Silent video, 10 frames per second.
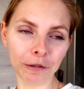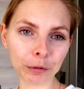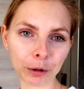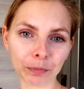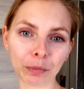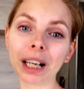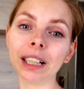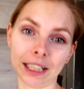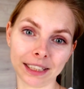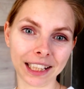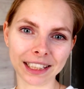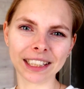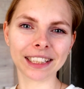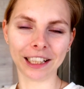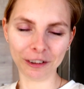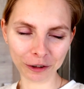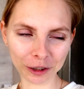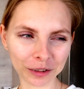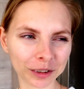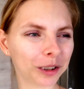В общем, могла снять на
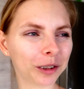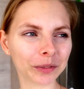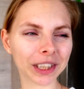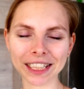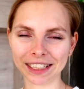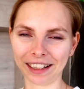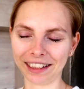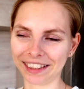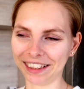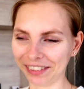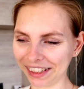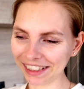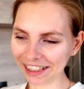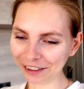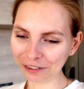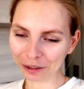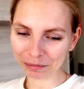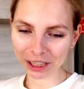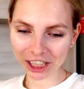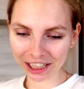телефон, но не стала снимать на
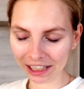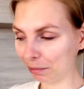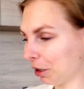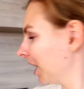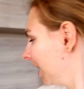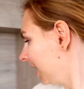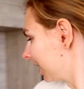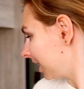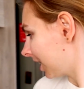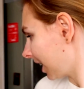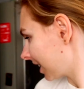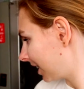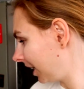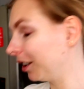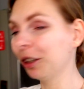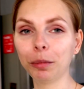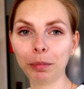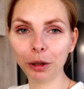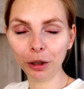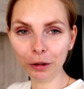телефон, пришли домой, сейчас сделаю
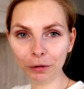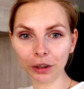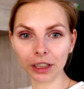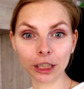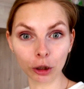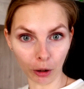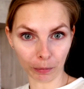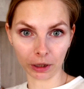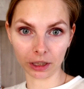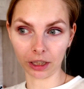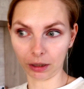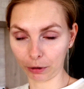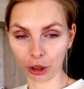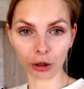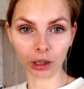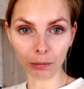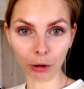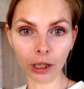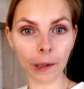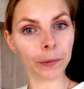плов. Степа, кстати, пришел
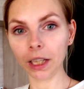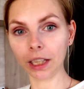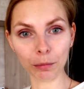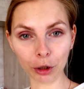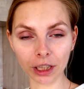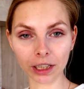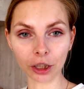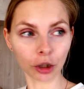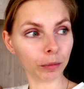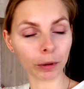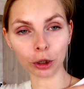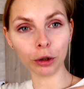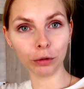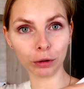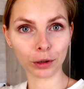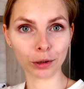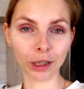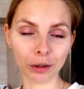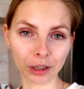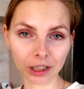домой и домой не зашел, пошел вот
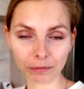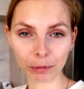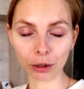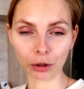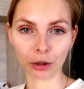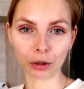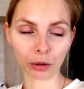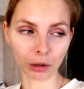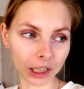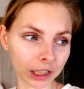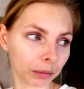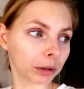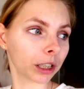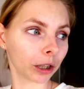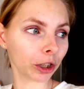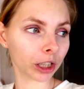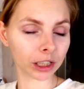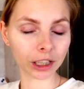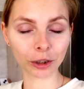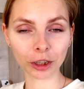сюда у нас в песочницу гулять. Там Сережка с
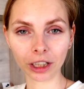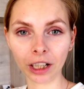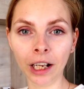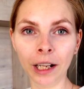дедушкой